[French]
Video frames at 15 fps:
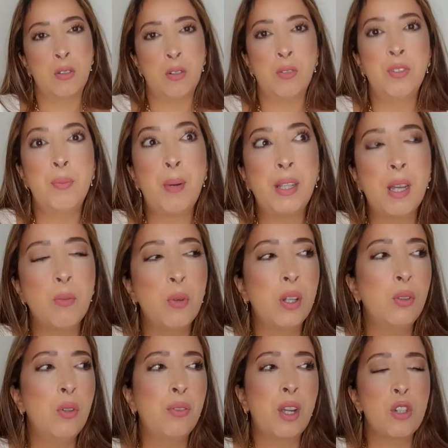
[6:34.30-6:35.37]
on vit pas d'amour et
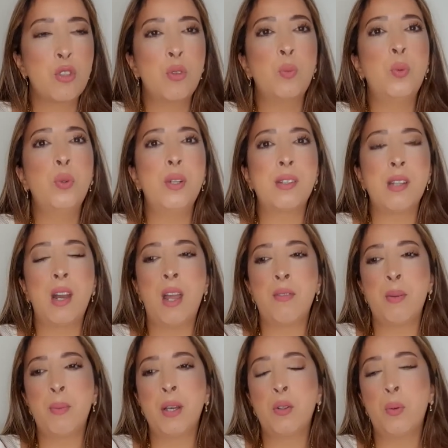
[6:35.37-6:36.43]
d'eau fraîche non plus, et ça, elle
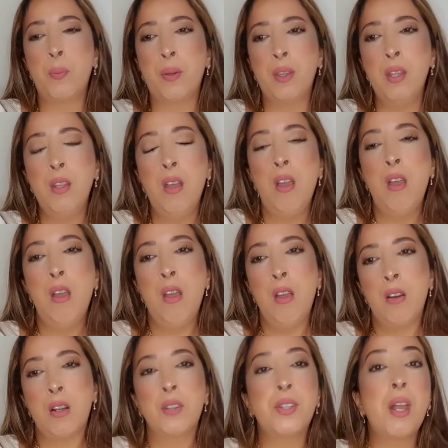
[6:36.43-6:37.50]
l'avait bien compris.
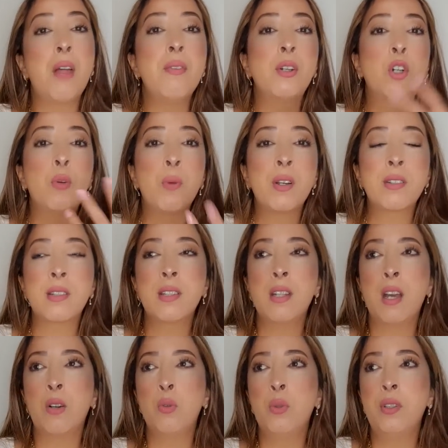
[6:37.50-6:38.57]
Quand elle avait commencé
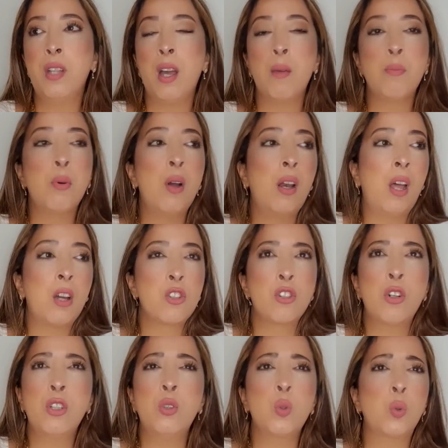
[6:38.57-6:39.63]
à goûter un peu à
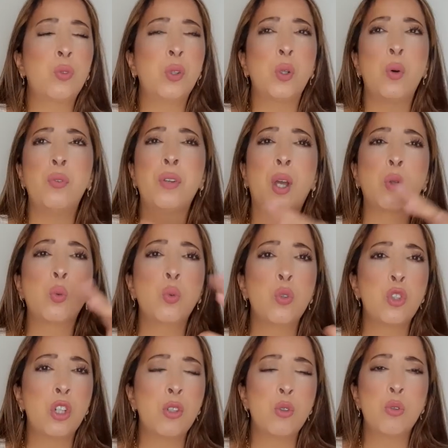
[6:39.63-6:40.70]
l'argent, ils ont fait refaire tout
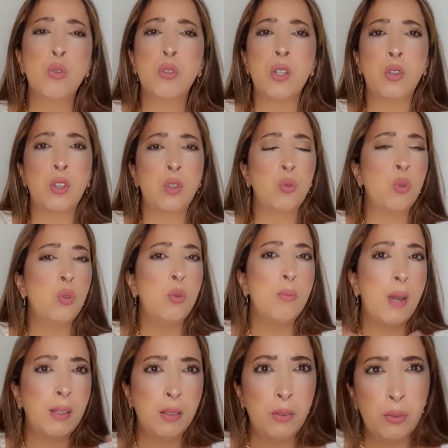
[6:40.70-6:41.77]
chez eux, ça était devenu
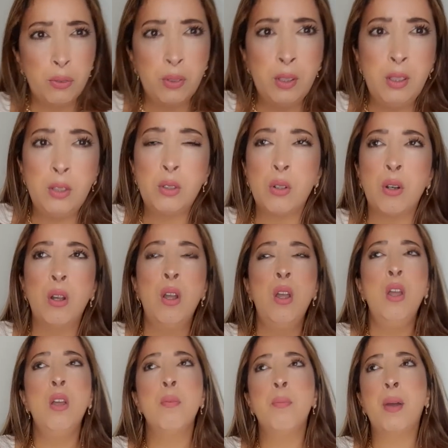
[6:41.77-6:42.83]
magnifique.
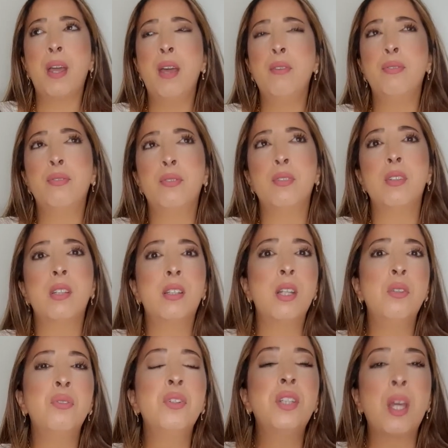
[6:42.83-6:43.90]
Bref, c'était
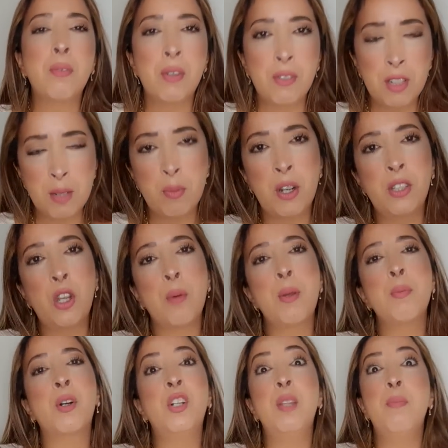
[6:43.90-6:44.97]
une fille qui avait vraiment
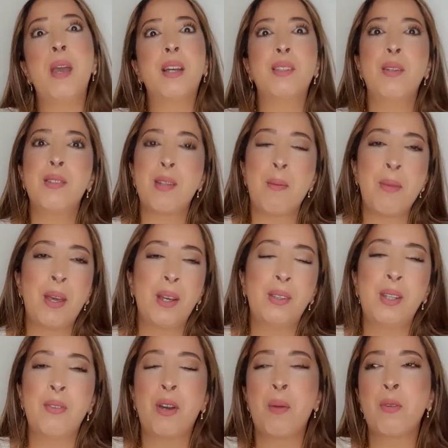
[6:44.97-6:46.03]
énormément de liberté, sa mère
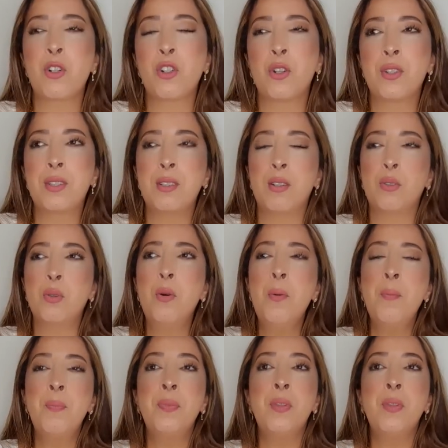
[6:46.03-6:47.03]
était vraiment gentille et tout.